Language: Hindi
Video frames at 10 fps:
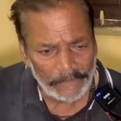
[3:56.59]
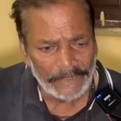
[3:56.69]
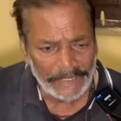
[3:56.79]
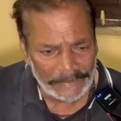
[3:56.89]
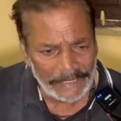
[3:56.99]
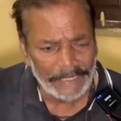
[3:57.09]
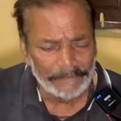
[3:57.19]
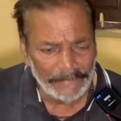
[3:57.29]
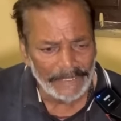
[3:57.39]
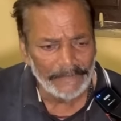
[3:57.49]
उनके साथ
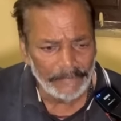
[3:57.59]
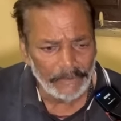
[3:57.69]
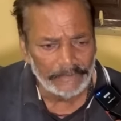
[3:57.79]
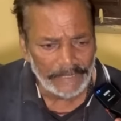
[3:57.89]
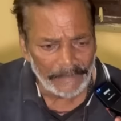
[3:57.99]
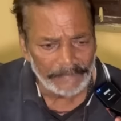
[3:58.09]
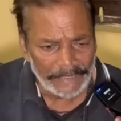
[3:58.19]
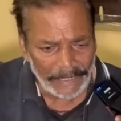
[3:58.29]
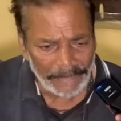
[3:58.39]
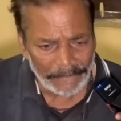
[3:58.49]
मैंने बहुत काम
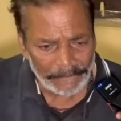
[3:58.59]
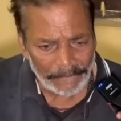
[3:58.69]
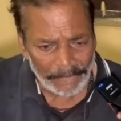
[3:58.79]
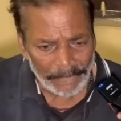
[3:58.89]
किया हम्म।